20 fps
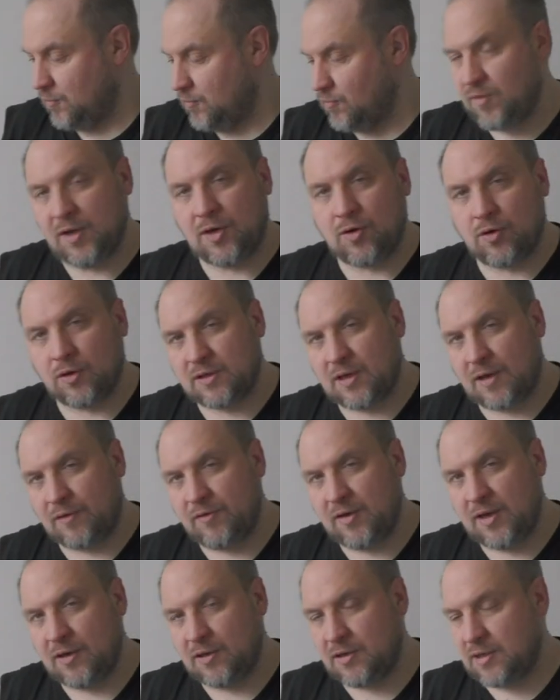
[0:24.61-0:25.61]
Wie kurz
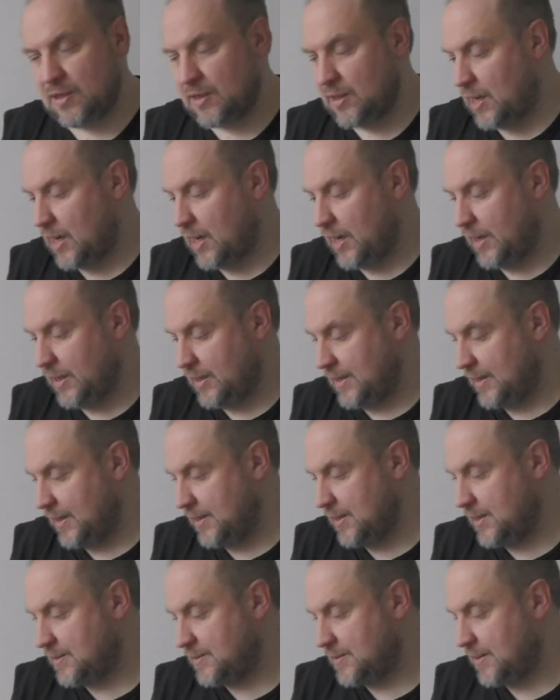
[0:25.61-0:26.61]
erwähnt, ein
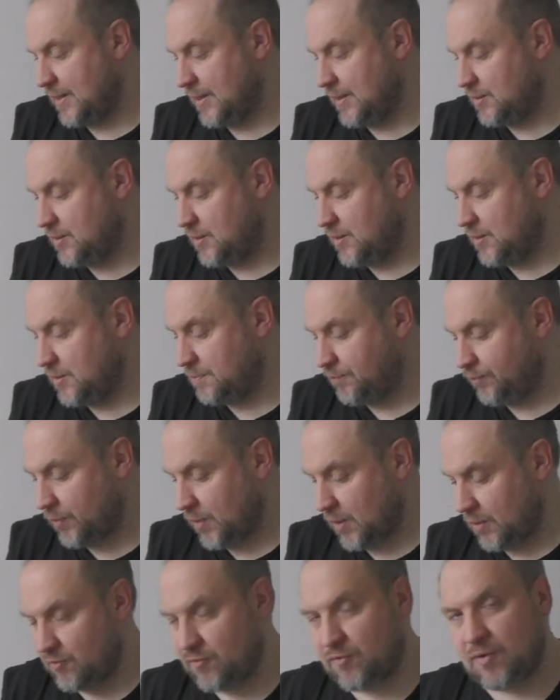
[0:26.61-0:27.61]
Kleinanzeigen-Deal
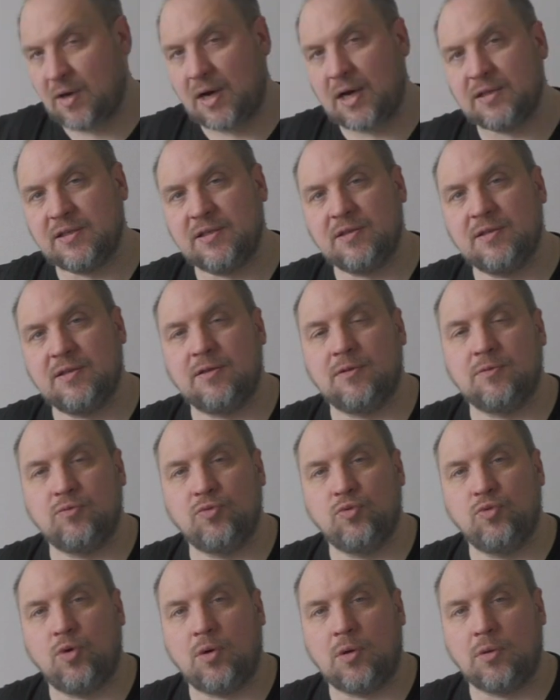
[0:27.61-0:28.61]
war es
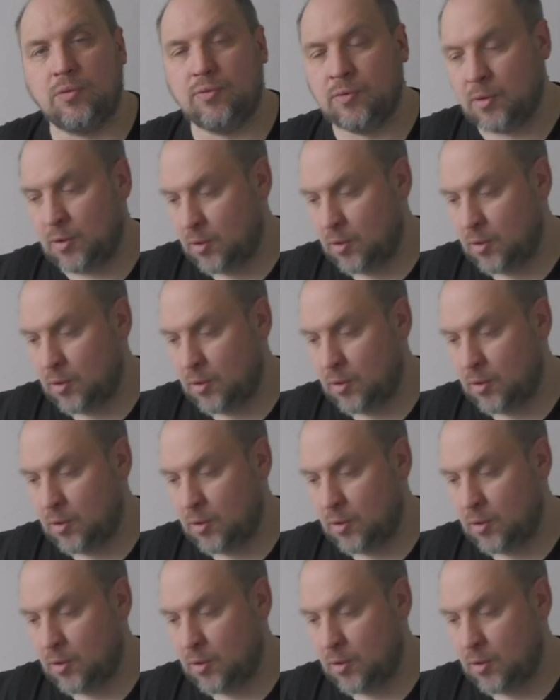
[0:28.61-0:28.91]
ja,